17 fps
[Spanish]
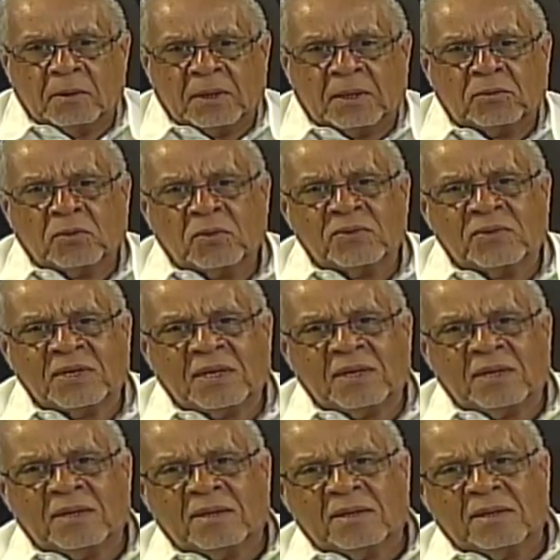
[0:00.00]

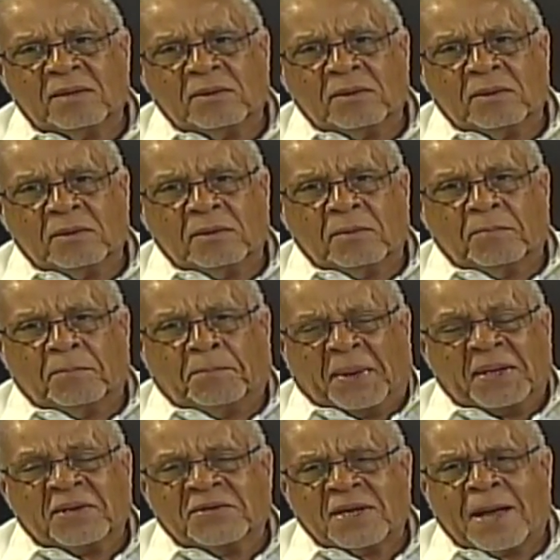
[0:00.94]
Entonces,
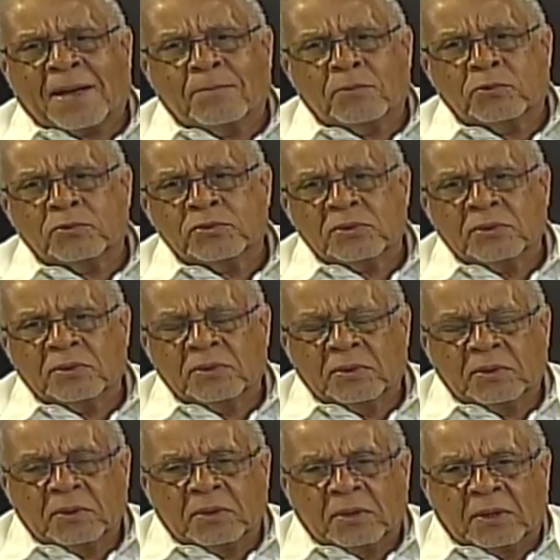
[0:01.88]
pensamos
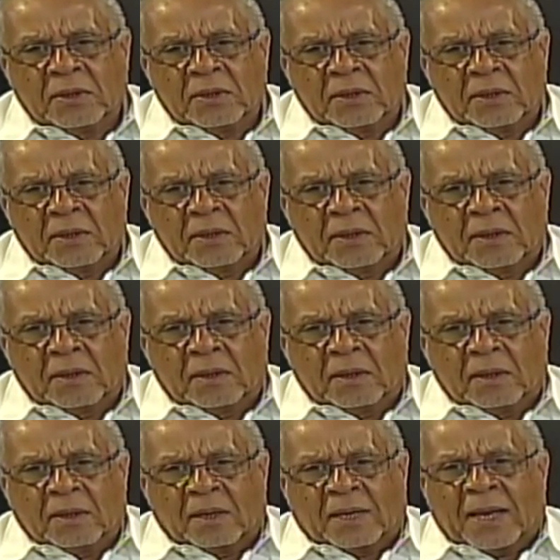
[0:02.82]

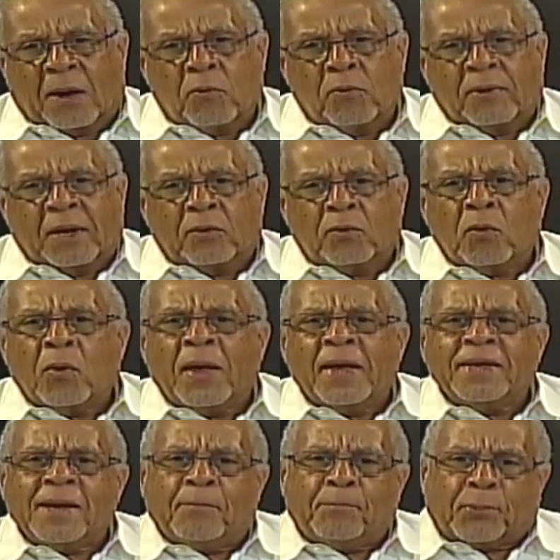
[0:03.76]
que aunque no
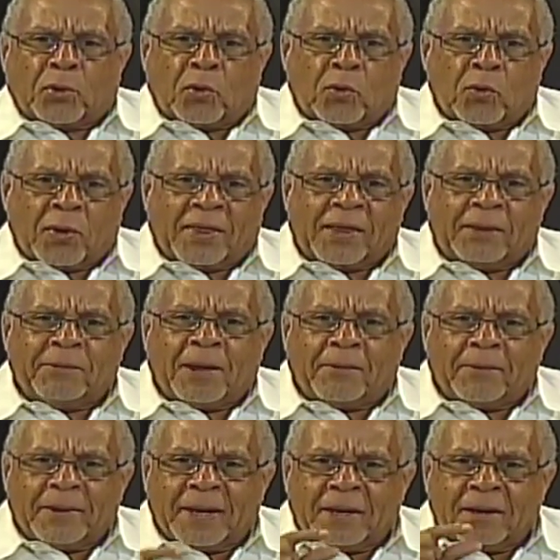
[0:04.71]
haya prórroga, debe
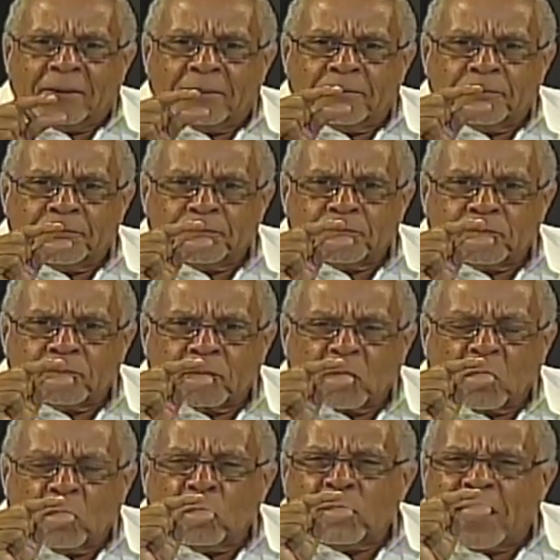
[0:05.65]
haber
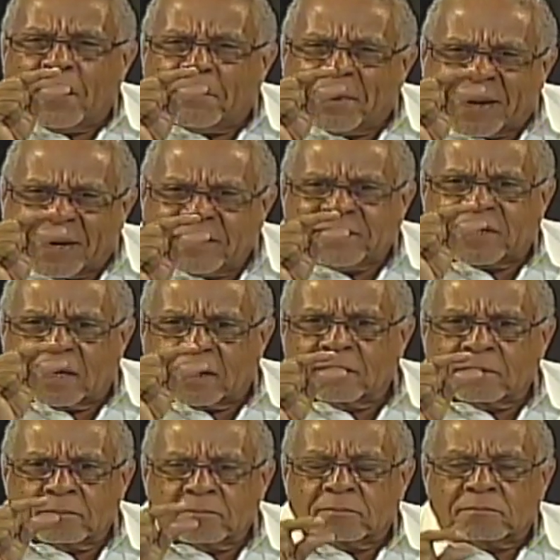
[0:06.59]
una brecha
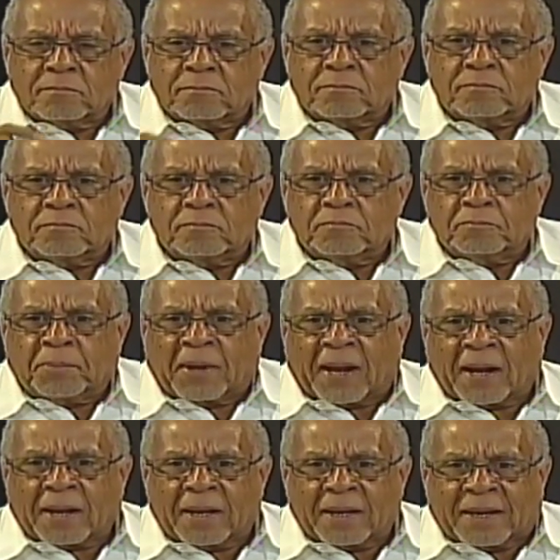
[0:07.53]

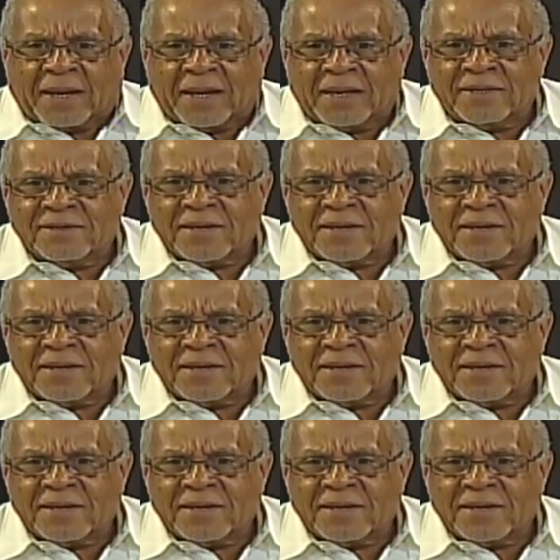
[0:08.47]
para que